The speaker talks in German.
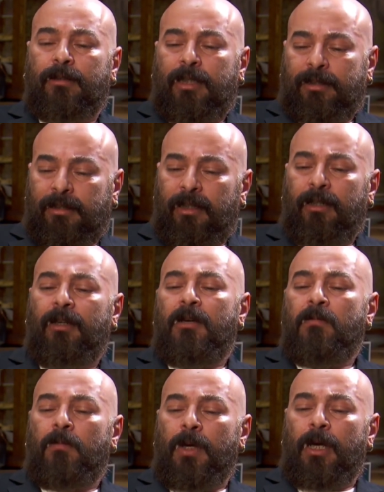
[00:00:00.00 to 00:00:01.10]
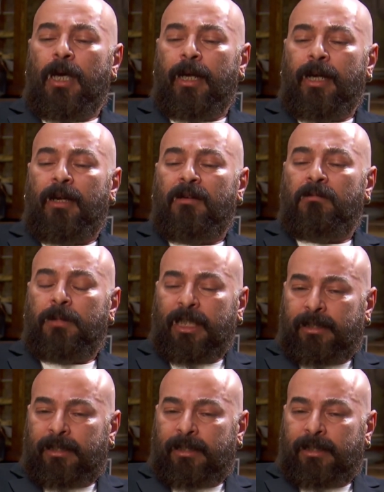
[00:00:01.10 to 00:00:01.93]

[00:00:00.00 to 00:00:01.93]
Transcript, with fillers: dass sie eine, dass